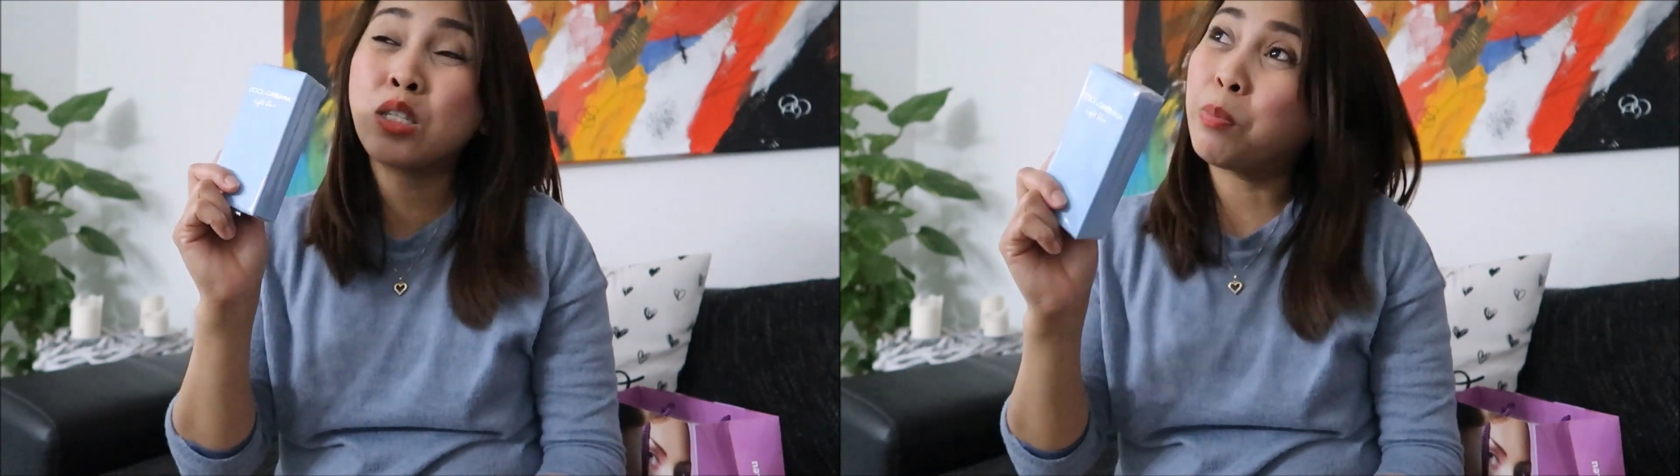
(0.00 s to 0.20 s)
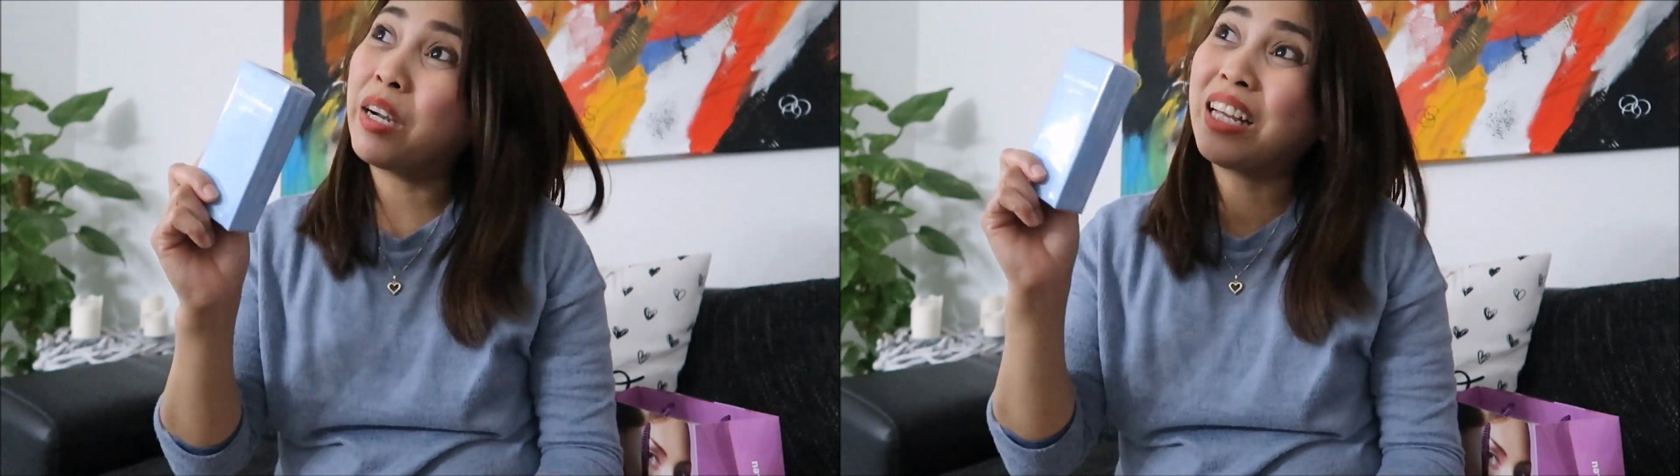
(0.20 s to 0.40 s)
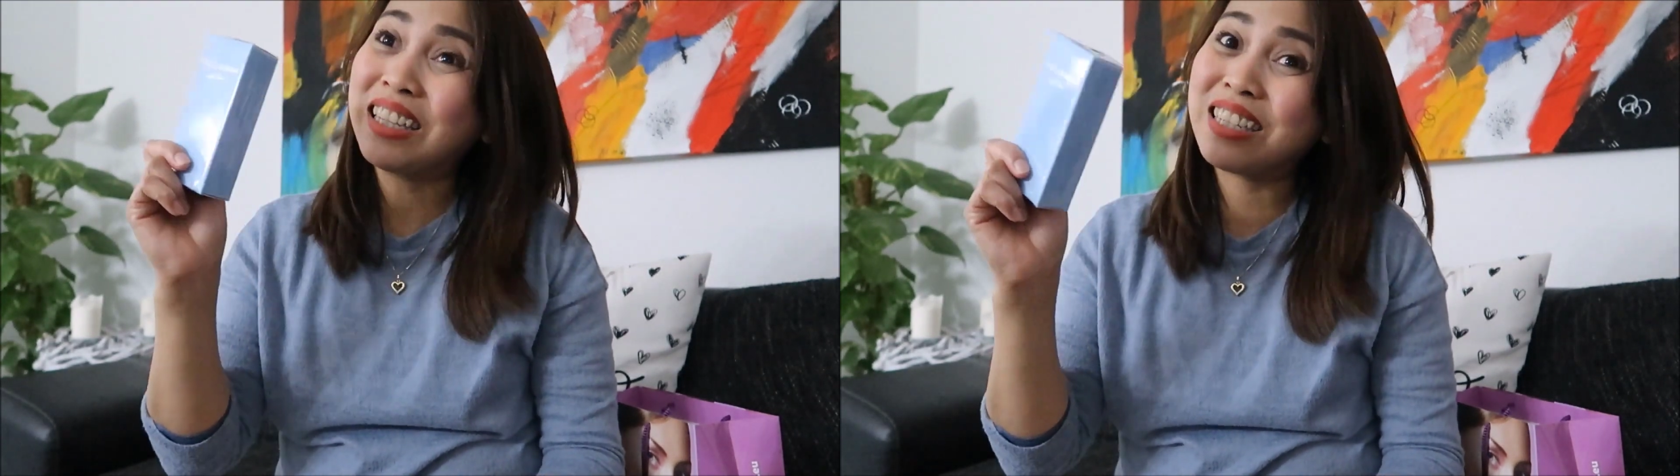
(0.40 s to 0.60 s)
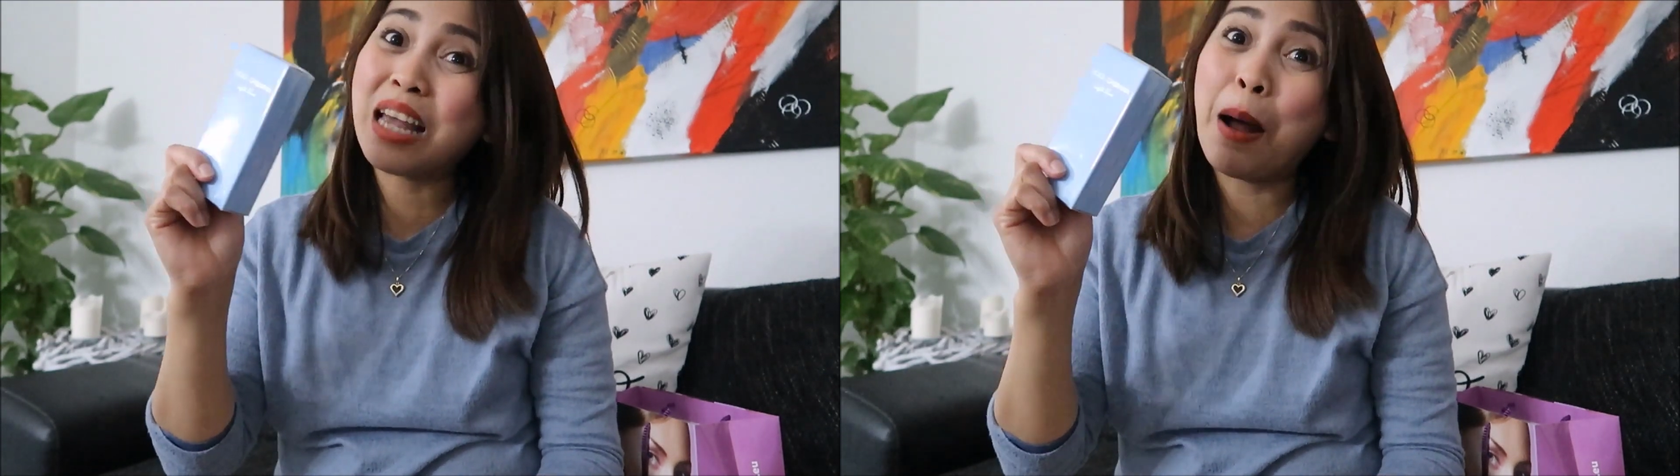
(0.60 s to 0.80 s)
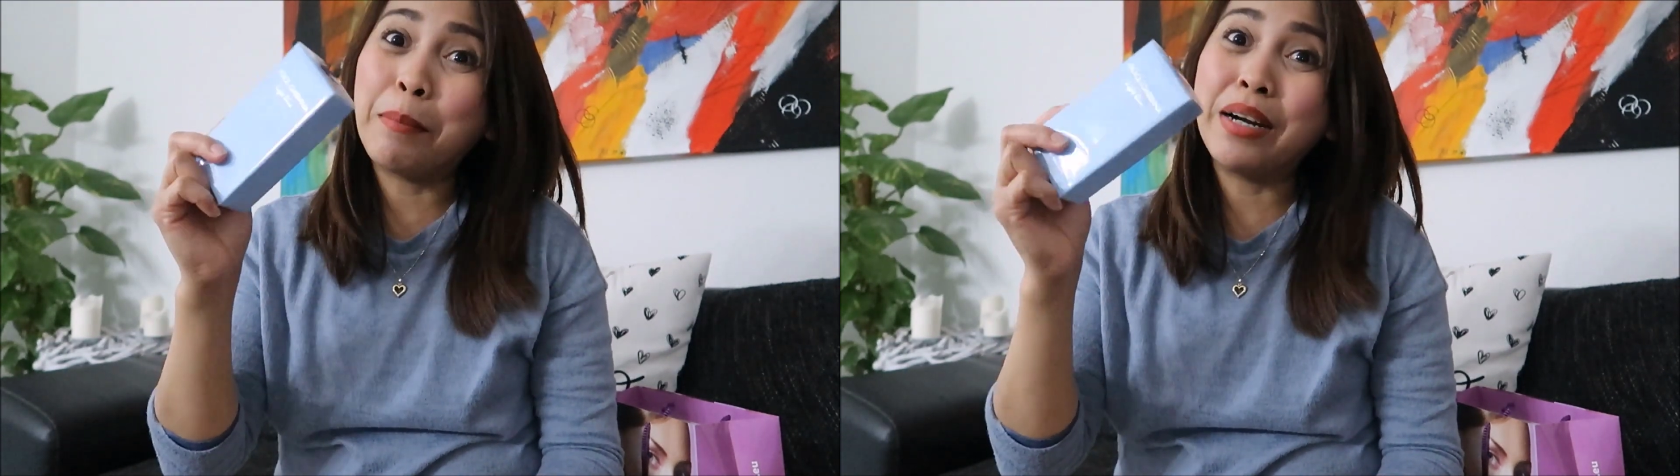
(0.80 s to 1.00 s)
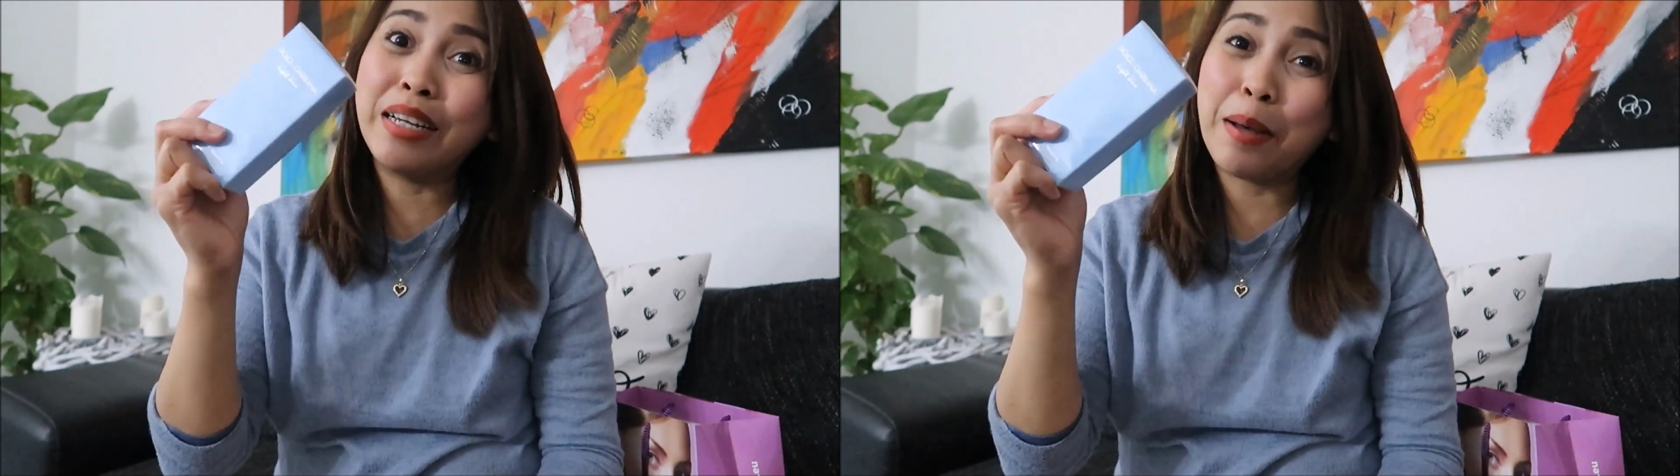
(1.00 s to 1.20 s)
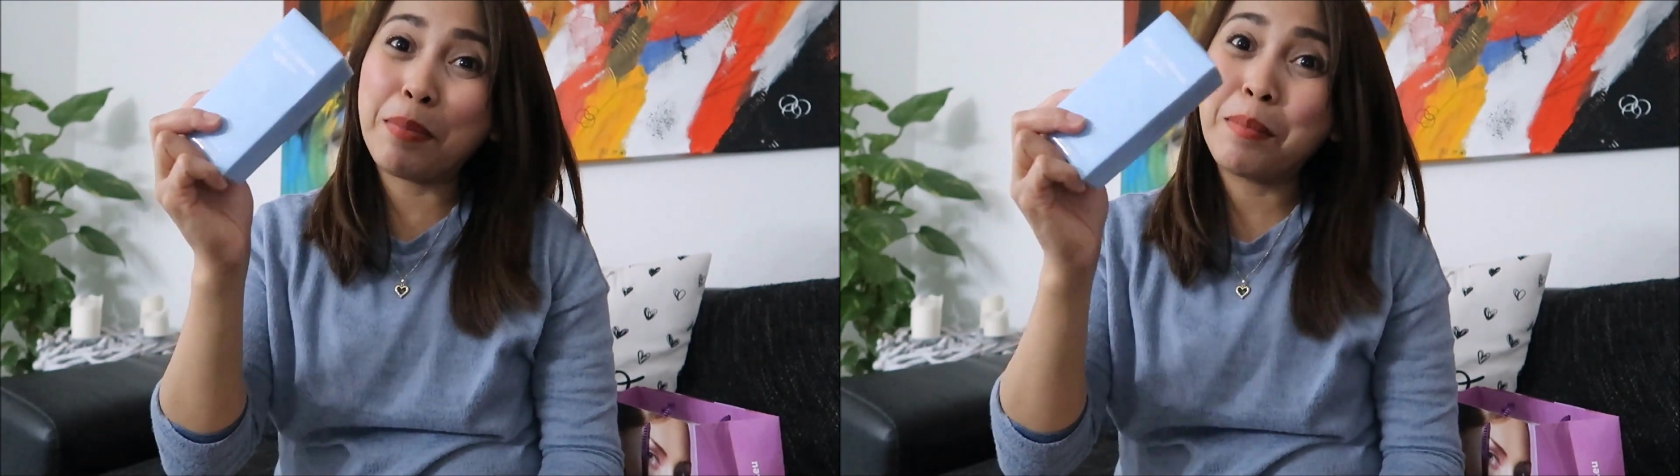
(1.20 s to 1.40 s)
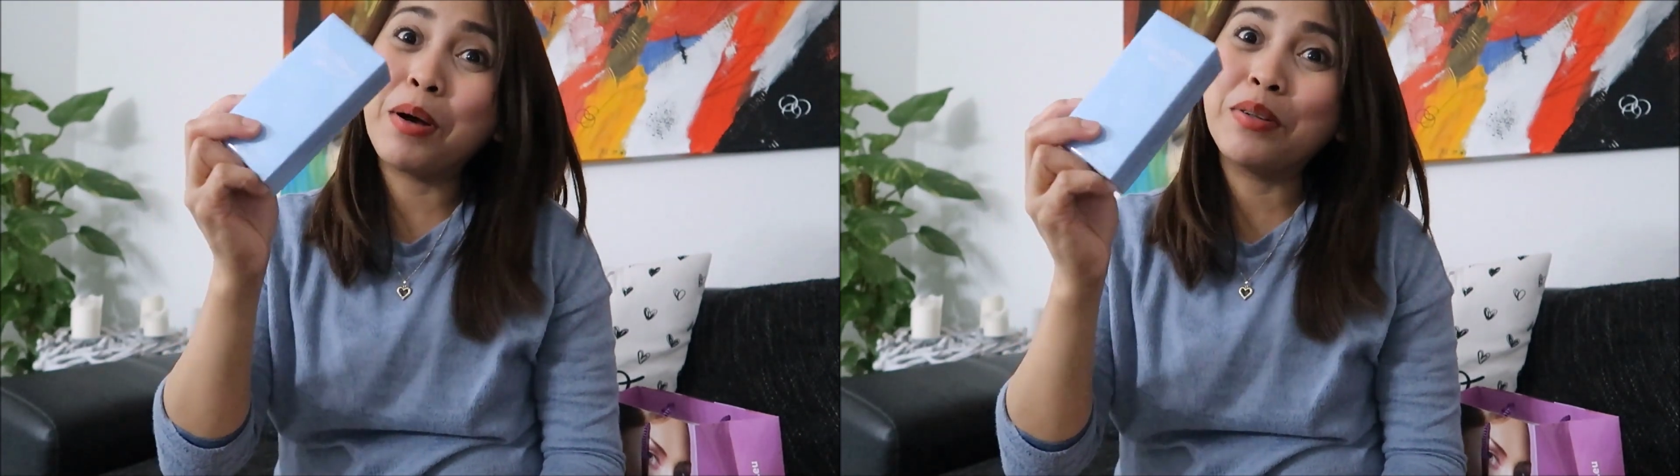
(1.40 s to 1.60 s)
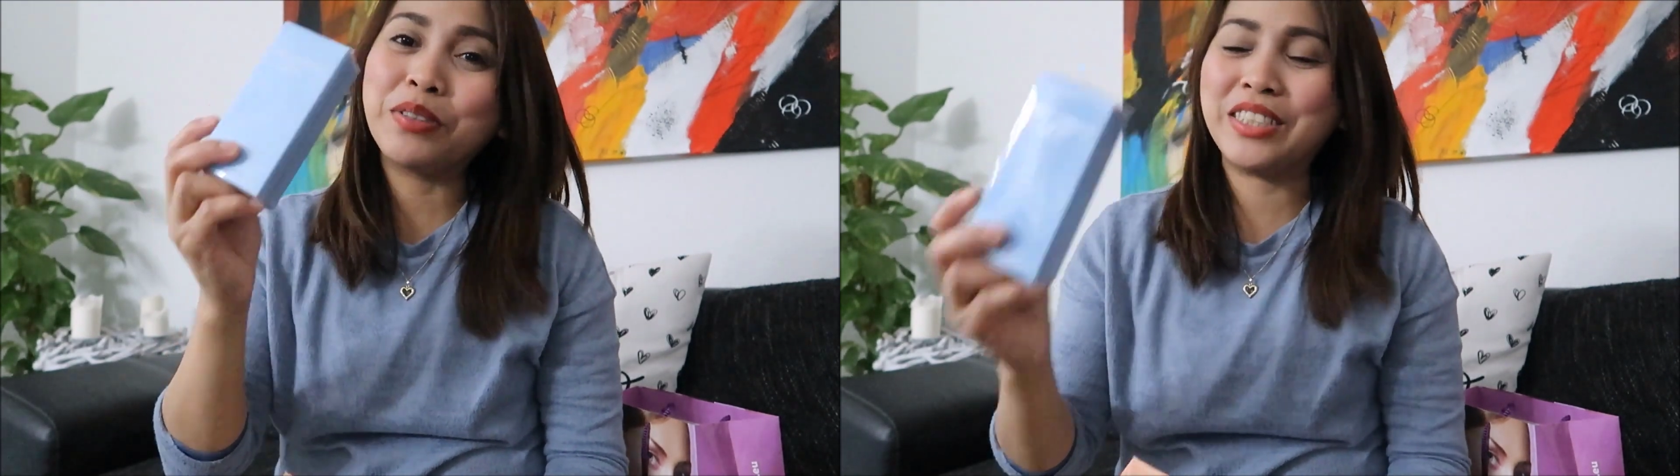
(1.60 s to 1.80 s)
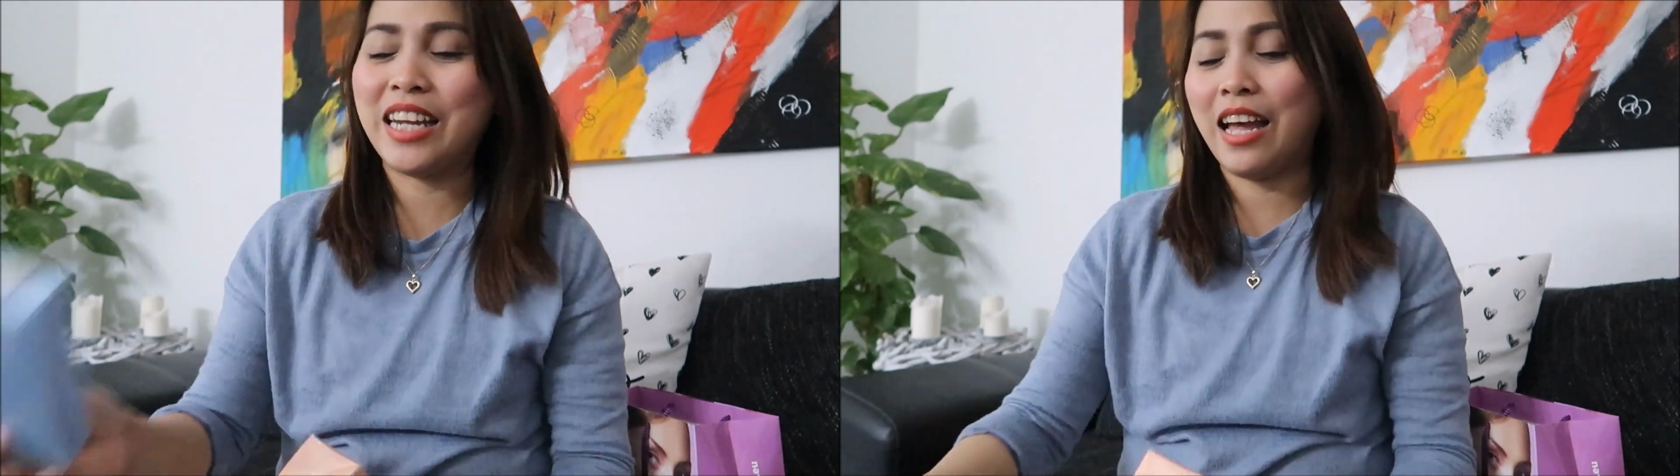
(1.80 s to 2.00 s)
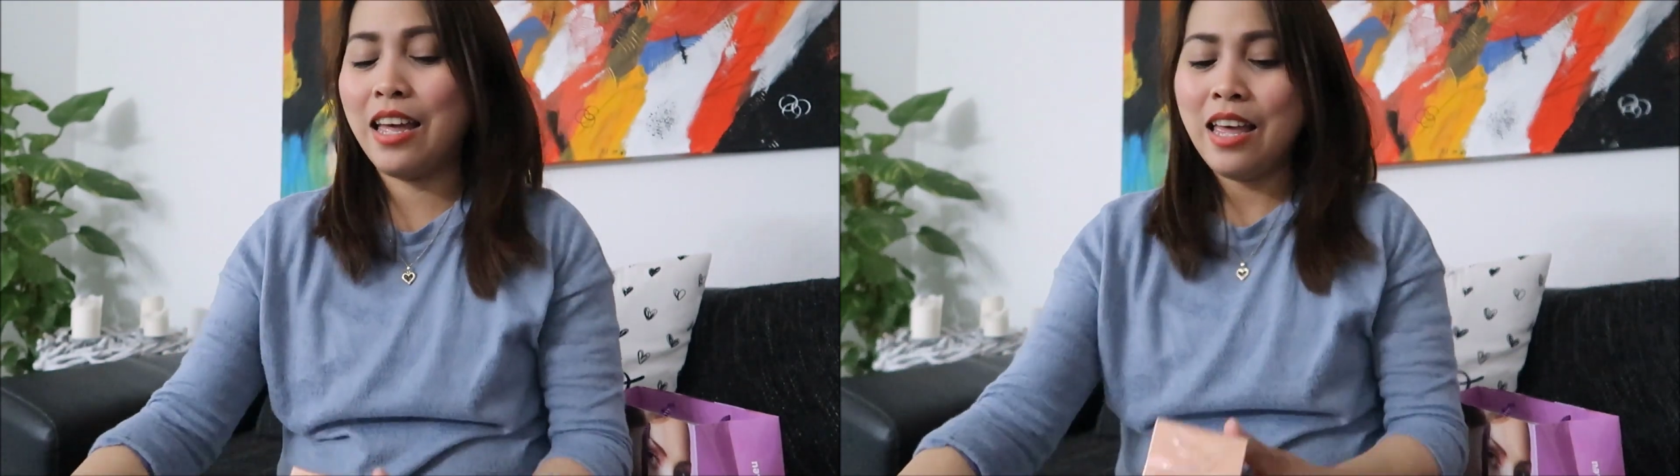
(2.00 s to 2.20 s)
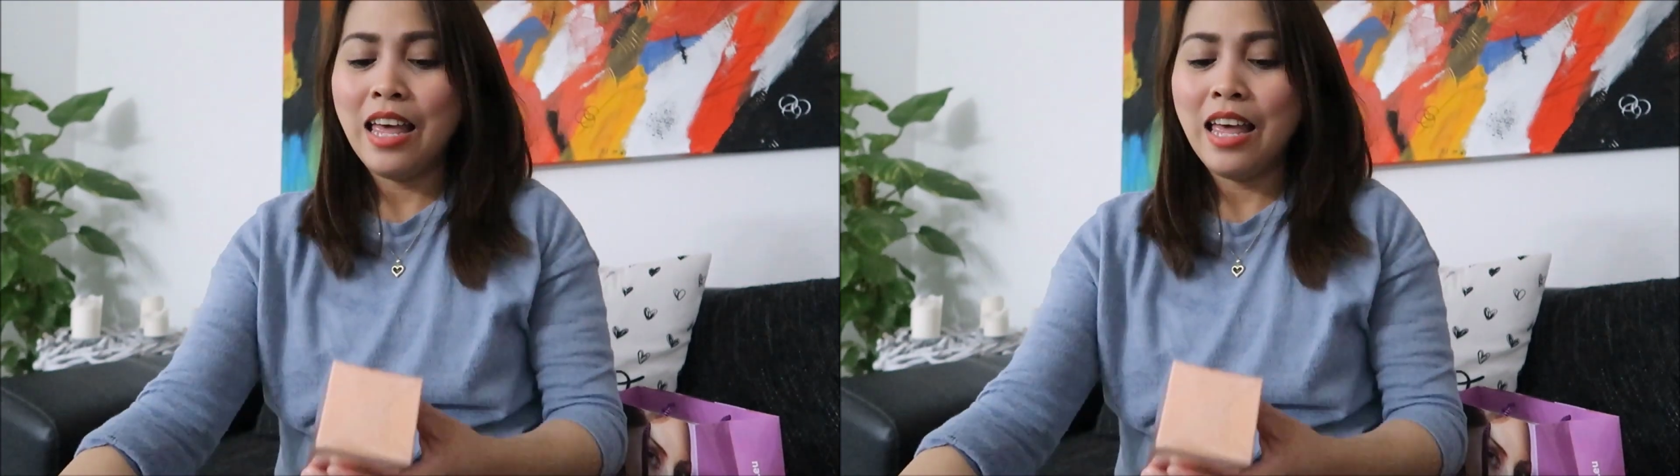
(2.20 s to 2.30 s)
spring and summer na pabango siya.